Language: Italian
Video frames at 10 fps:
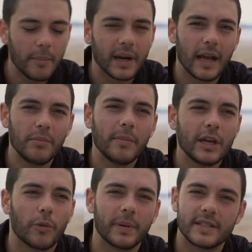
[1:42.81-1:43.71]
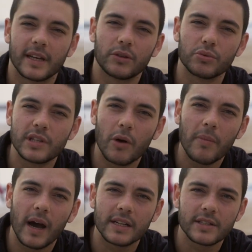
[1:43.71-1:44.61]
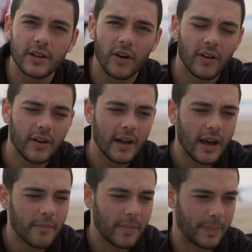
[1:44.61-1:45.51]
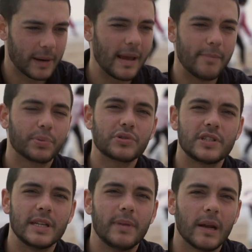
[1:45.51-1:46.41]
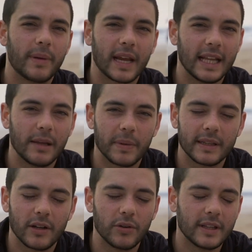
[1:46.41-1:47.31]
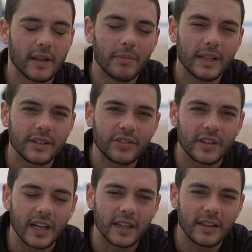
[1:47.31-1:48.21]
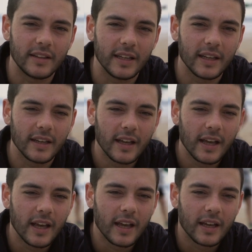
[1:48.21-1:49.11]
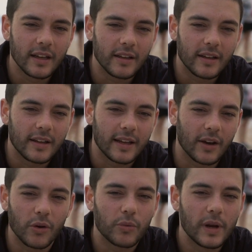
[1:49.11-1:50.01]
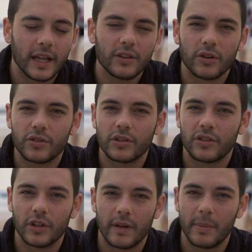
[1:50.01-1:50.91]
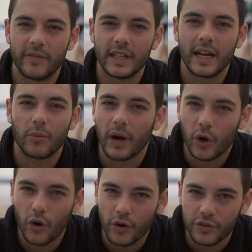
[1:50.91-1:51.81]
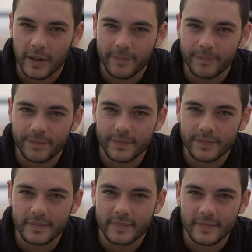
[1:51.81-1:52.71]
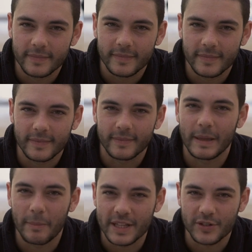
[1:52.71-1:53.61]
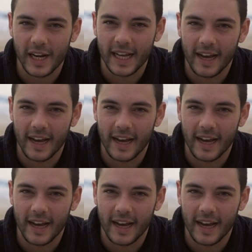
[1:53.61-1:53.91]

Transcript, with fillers: Perché il mio amico pensa che tu sia un maschio, ma per me è impossibile perché hai dei pantaloni talmente stretti che con quelli addosso ti si dovrebbe vedere qualcosa in mezzo alle